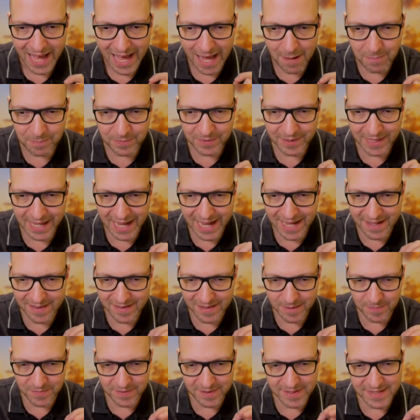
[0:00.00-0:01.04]
ab
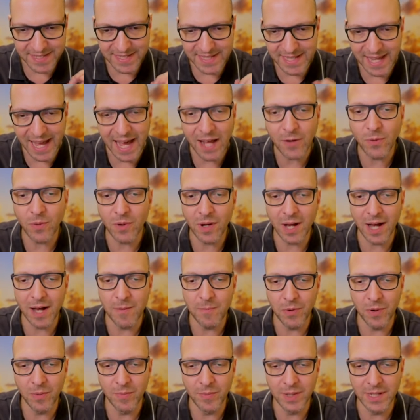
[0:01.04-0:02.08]
73
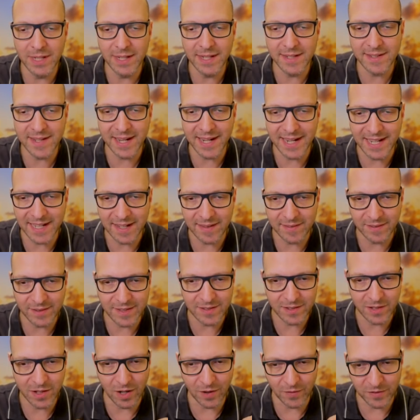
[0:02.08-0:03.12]
Nanogramm pro Milliliter geht das
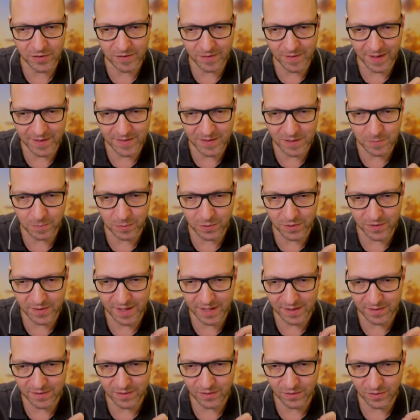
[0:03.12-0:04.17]
Risiko auf 20
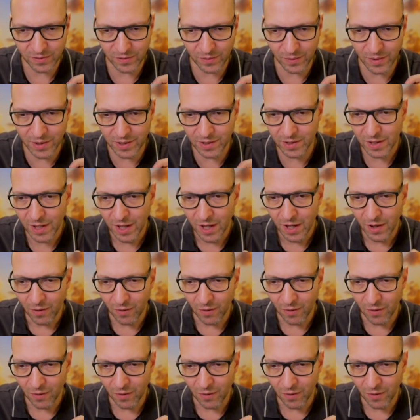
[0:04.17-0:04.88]
Prozent zurück.